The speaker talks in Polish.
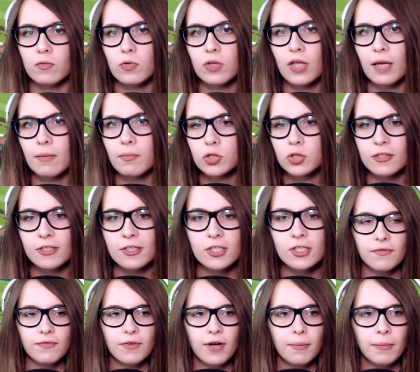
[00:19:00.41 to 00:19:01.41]
Tutaj
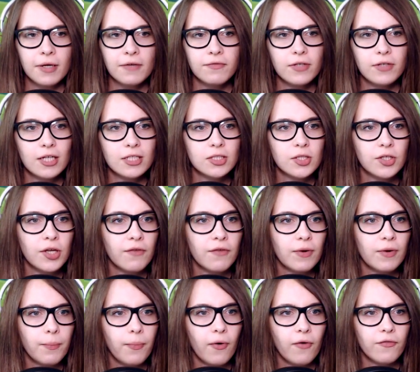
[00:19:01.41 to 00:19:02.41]
jeszcze w ramach
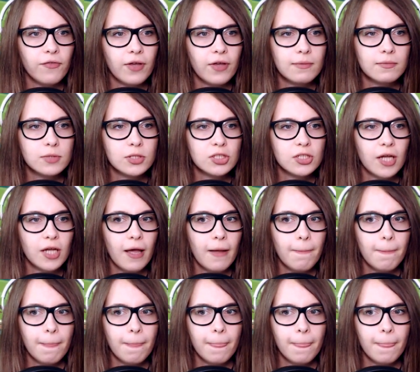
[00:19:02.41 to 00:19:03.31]
wyjaśnienia wam powiem, że